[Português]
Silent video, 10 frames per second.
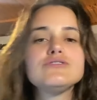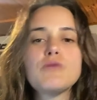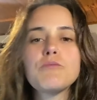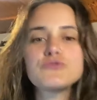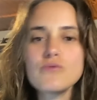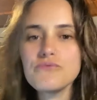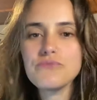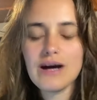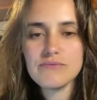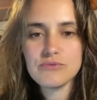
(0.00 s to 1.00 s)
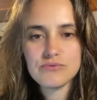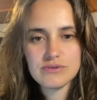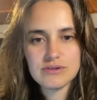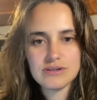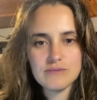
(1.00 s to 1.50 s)
ser uma pessoa confiável, tu
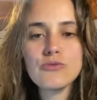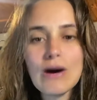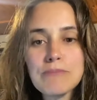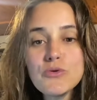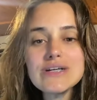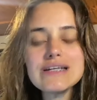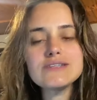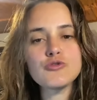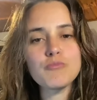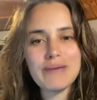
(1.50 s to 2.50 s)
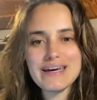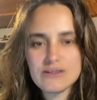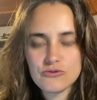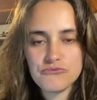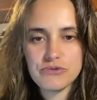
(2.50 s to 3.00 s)
entendeu? O amor, ele supera
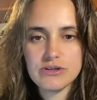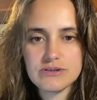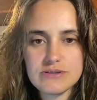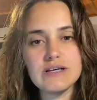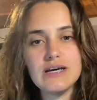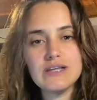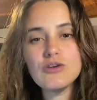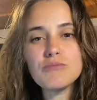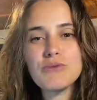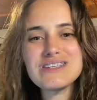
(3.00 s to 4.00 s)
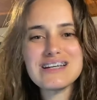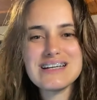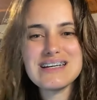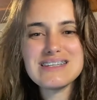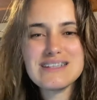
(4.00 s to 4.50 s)
a confiança. Então não bota a
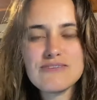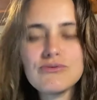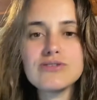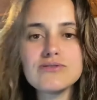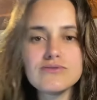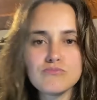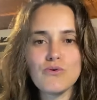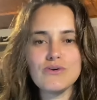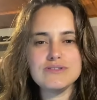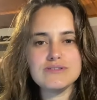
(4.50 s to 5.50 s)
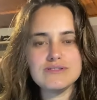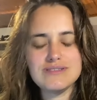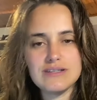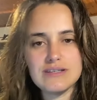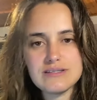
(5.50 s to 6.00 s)
carreta na frente dos bois,
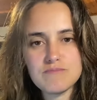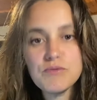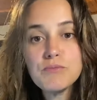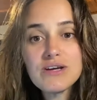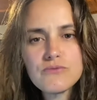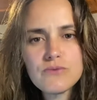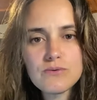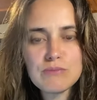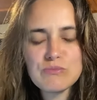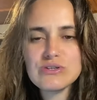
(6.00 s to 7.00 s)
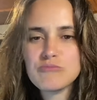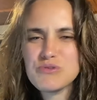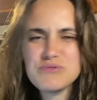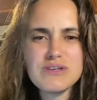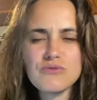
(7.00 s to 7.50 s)
entendeu? Primeiro vem o amor,
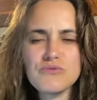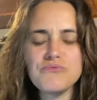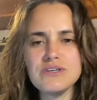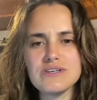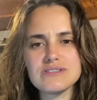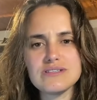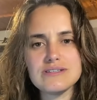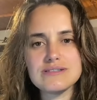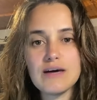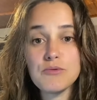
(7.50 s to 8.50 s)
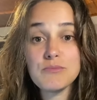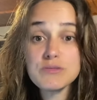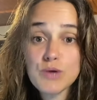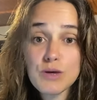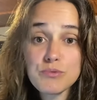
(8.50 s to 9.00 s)
depois vem a confiança, sabe?
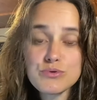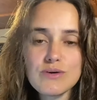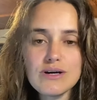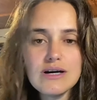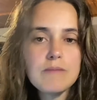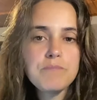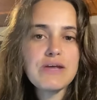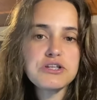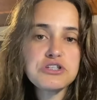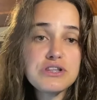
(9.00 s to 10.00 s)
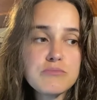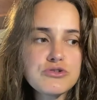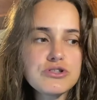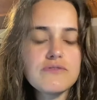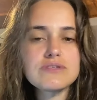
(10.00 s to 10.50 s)
Mesmo que a pessoa, né, te dê
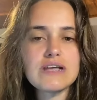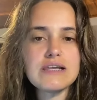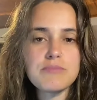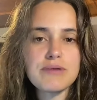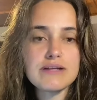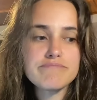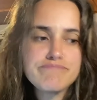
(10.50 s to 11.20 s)
motivos ali pra